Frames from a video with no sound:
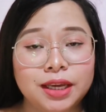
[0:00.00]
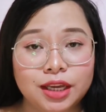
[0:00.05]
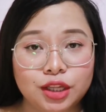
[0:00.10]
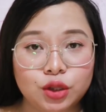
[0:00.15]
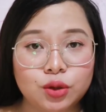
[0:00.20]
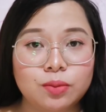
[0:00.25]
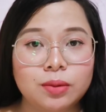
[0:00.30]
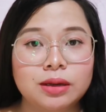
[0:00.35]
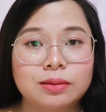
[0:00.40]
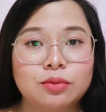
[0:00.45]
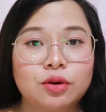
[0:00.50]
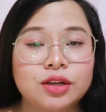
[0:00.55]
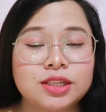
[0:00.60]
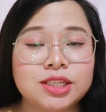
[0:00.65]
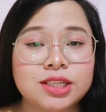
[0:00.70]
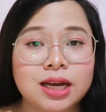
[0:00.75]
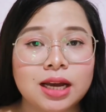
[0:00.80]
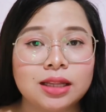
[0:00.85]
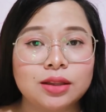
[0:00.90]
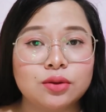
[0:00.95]
iinuman mo
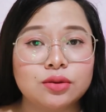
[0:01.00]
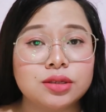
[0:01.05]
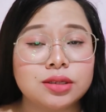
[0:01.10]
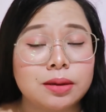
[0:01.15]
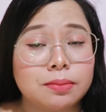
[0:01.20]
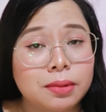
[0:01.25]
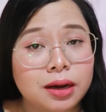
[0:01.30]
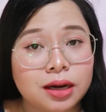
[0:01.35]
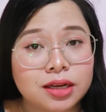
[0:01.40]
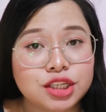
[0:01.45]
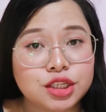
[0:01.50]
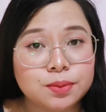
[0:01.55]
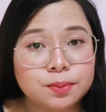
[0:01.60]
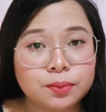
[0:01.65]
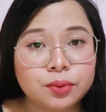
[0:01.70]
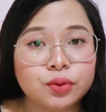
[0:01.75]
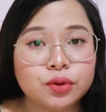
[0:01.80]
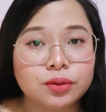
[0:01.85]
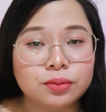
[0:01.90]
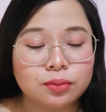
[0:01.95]
at saka dun sa mga
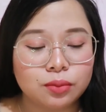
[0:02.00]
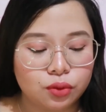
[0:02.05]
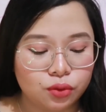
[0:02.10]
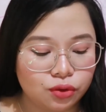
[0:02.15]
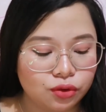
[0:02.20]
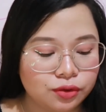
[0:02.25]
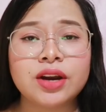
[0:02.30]
spoon mo.